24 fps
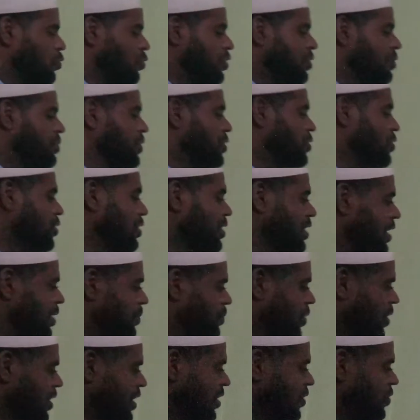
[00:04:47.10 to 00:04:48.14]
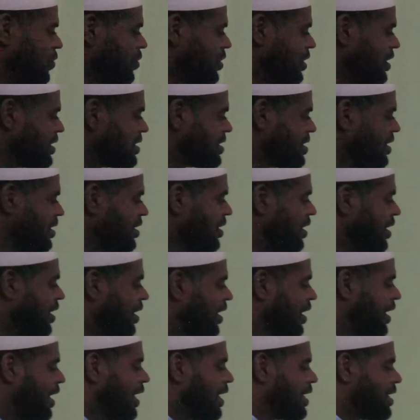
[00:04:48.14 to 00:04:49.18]
দুটি বিষয়কে প্রাধান্য দিয়েছেন
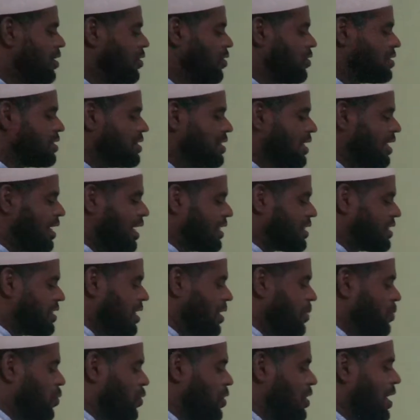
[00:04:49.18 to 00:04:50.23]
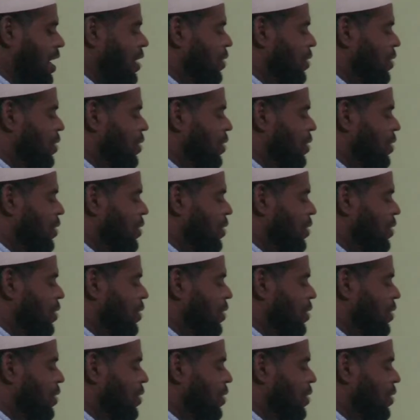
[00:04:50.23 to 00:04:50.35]
একটি হচ্ছে রাষ্ট্রের প্রতি